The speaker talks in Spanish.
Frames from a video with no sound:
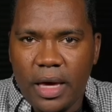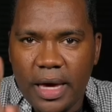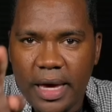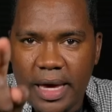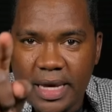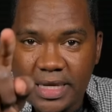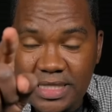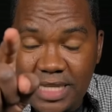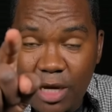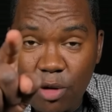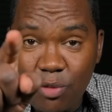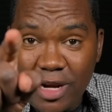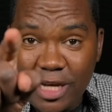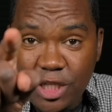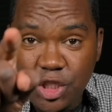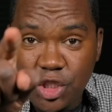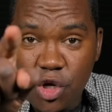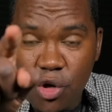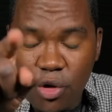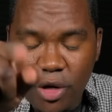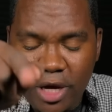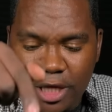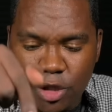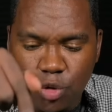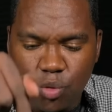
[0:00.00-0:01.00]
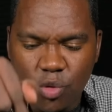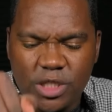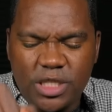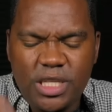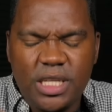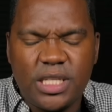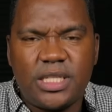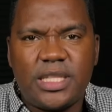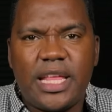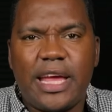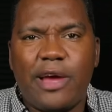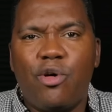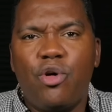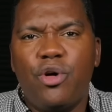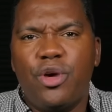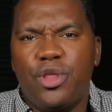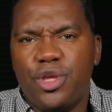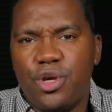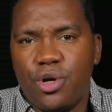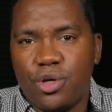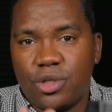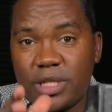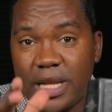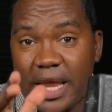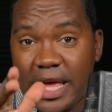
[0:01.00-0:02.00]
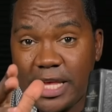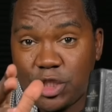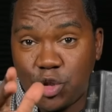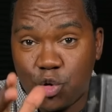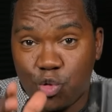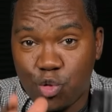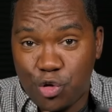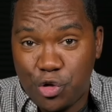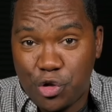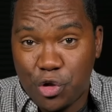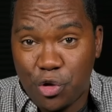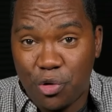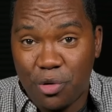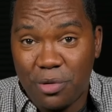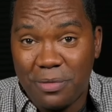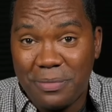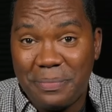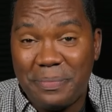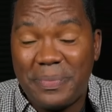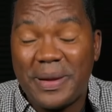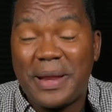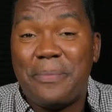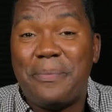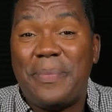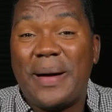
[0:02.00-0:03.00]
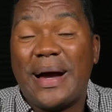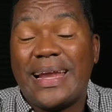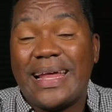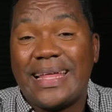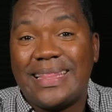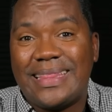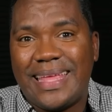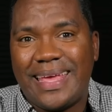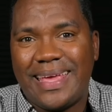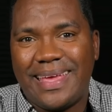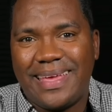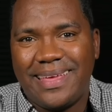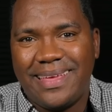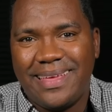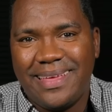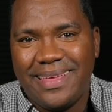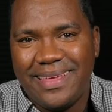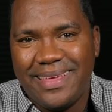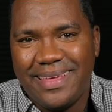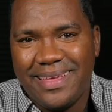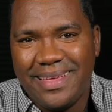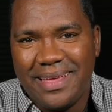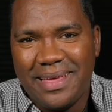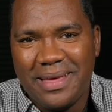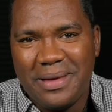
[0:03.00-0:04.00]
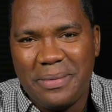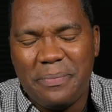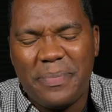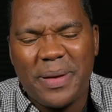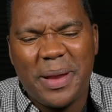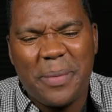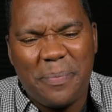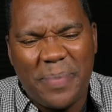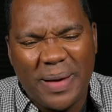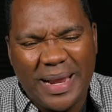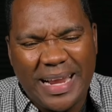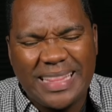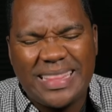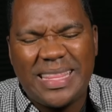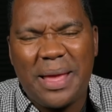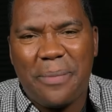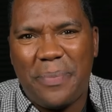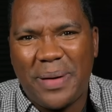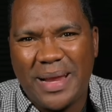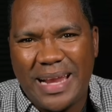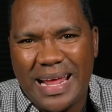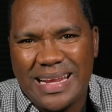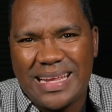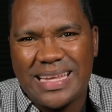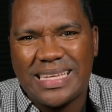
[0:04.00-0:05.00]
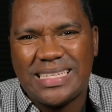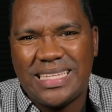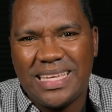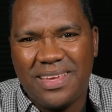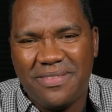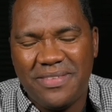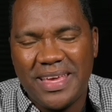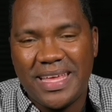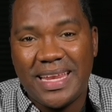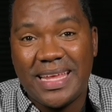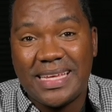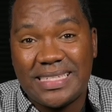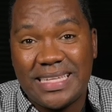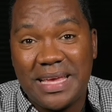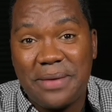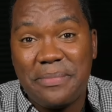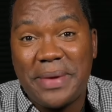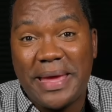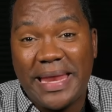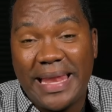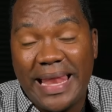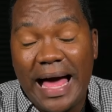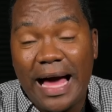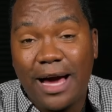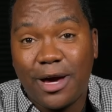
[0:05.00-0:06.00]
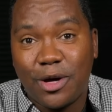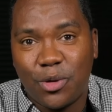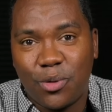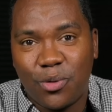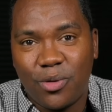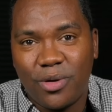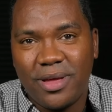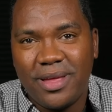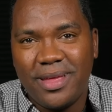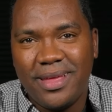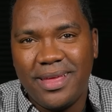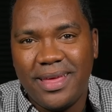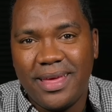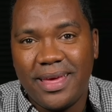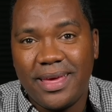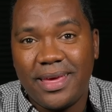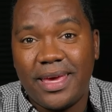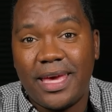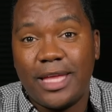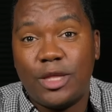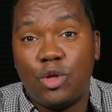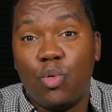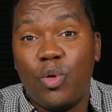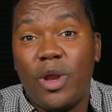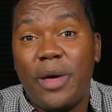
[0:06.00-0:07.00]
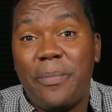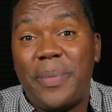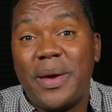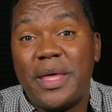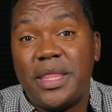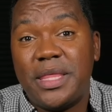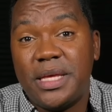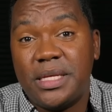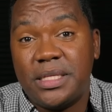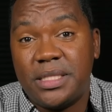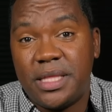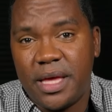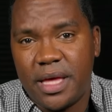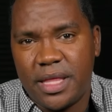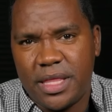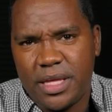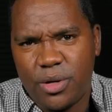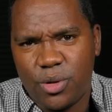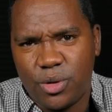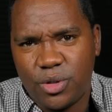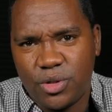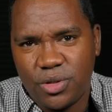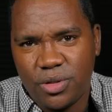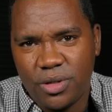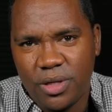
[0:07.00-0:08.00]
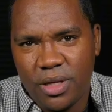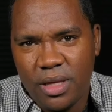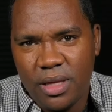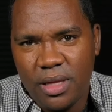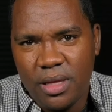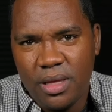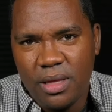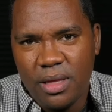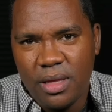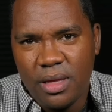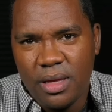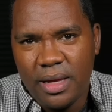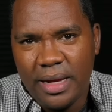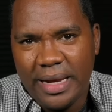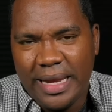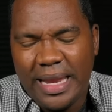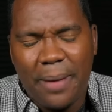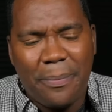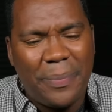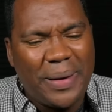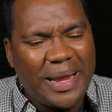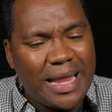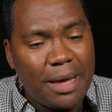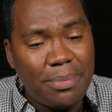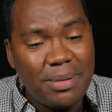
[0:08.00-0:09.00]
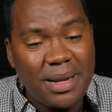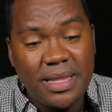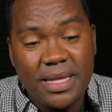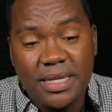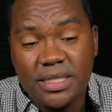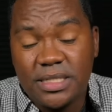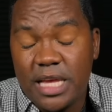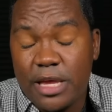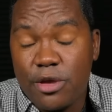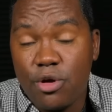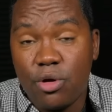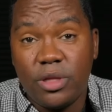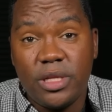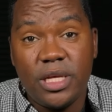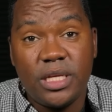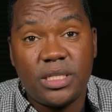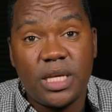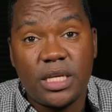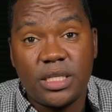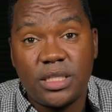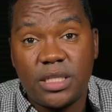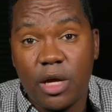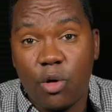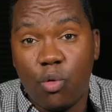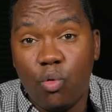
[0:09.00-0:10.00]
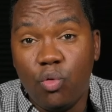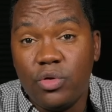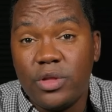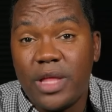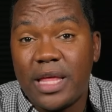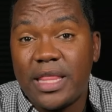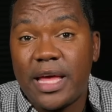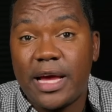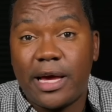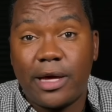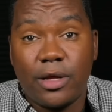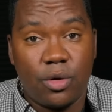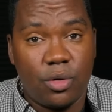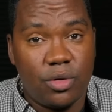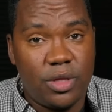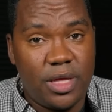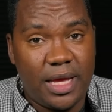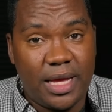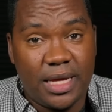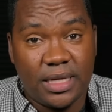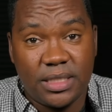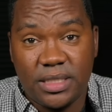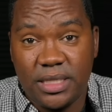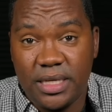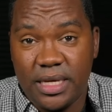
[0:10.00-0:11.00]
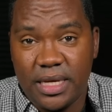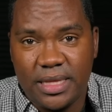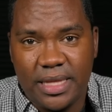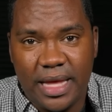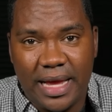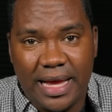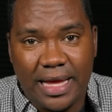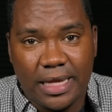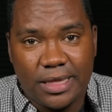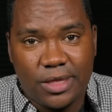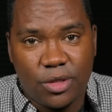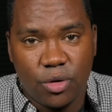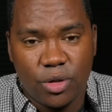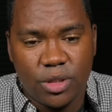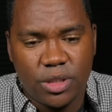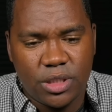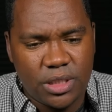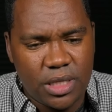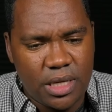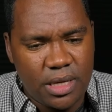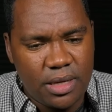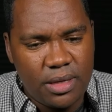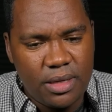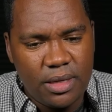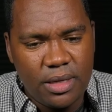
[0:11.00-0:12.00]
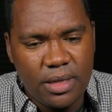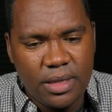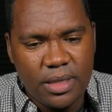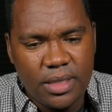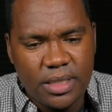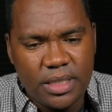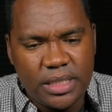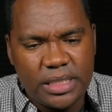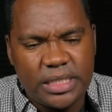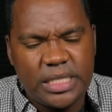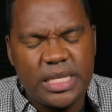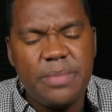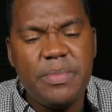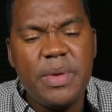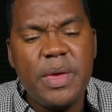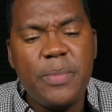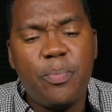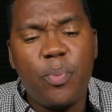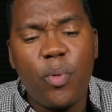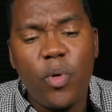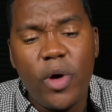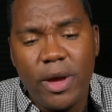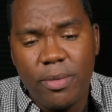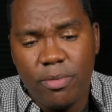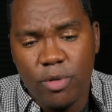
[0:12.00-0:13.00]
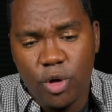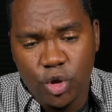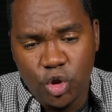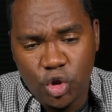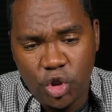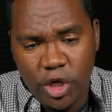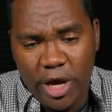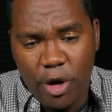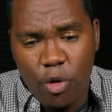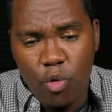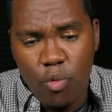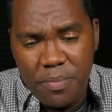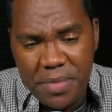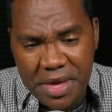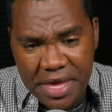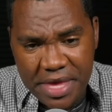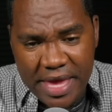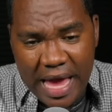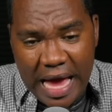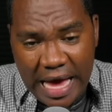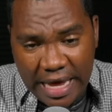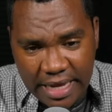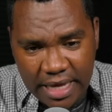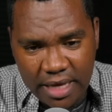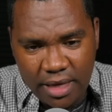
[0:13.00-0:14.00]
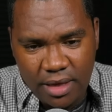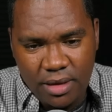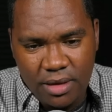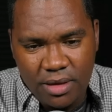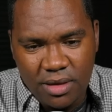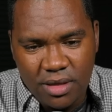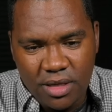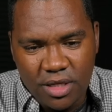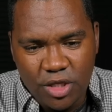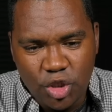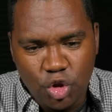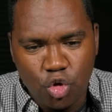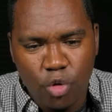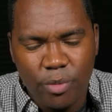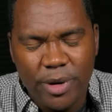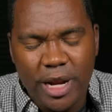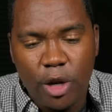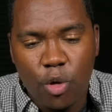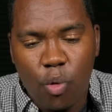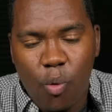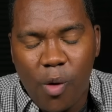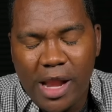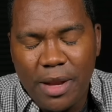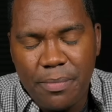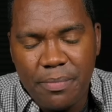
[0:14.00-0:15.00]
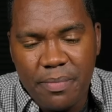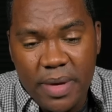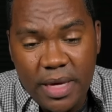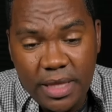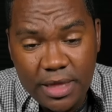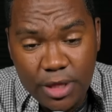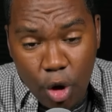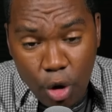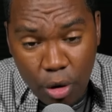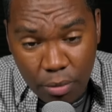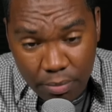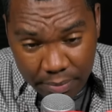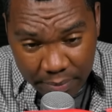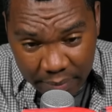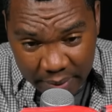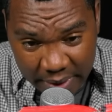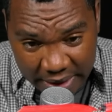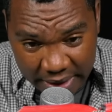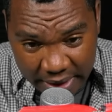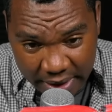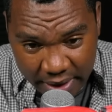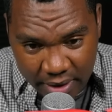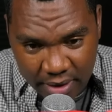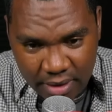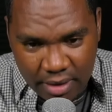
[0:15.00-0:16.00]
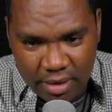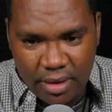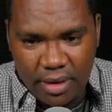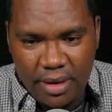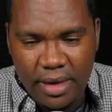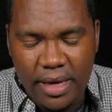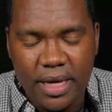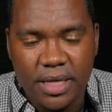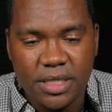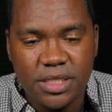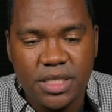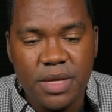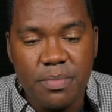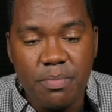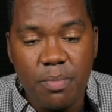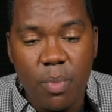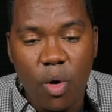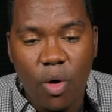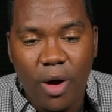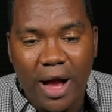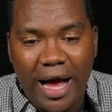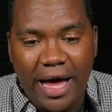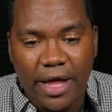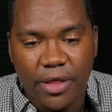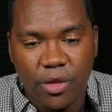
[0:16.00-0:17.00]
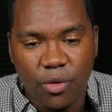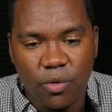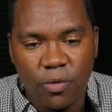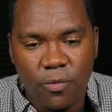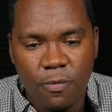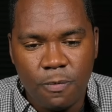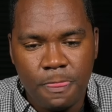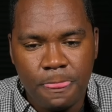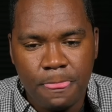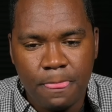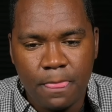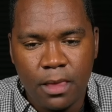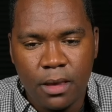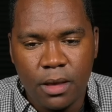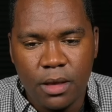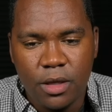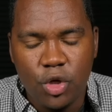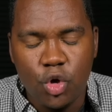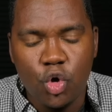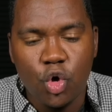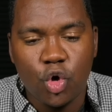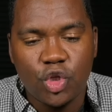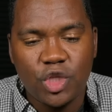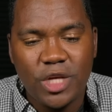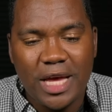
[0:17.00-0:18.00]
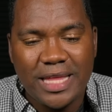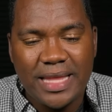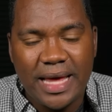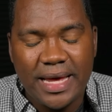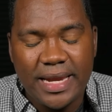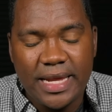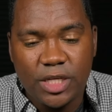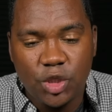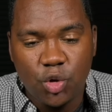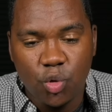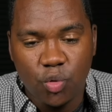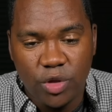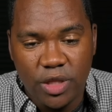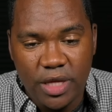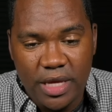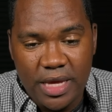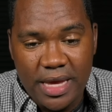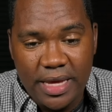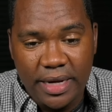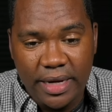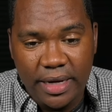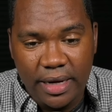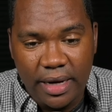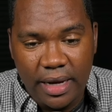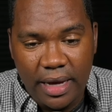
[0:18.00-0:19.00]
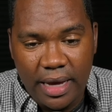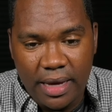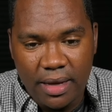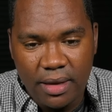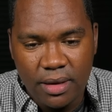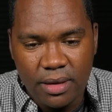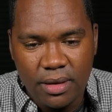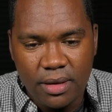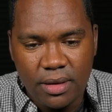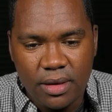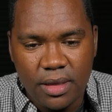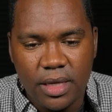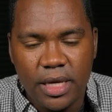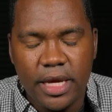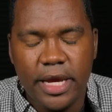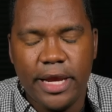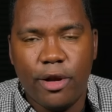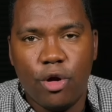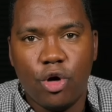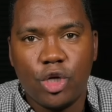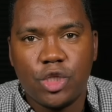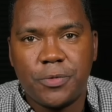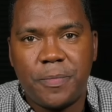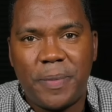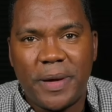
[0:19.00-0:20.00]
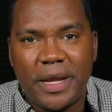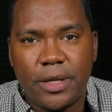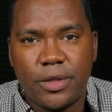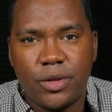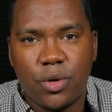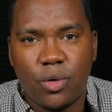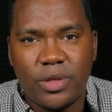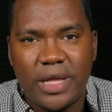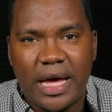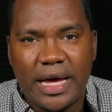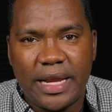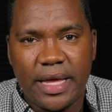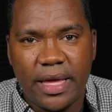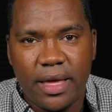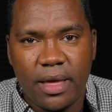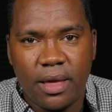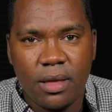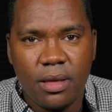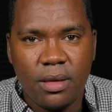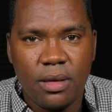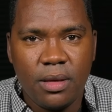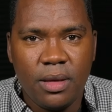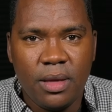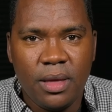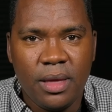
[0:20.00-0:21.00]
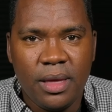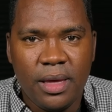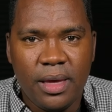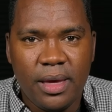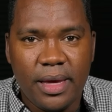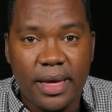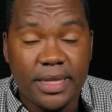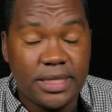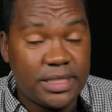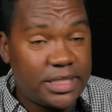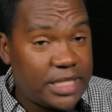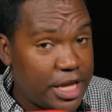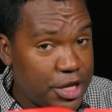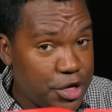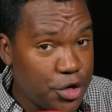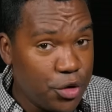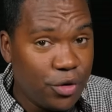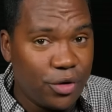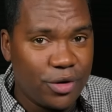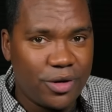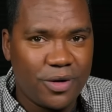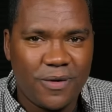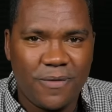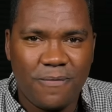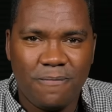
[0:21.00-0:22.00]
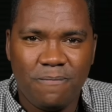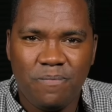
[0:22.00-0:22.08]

Esa oración que tú hiciste hoy, Dios la escuchó. Prepárate. Prepárate para recibir ese milagro que tú le pediste a Dios. La palabra del Señor dice en segunda de Crónicas 7:14, si mi pueblo se humillare, sobre el cual mi nombre es invocado, yo sanaré su tierra y los perdonaré. El Señor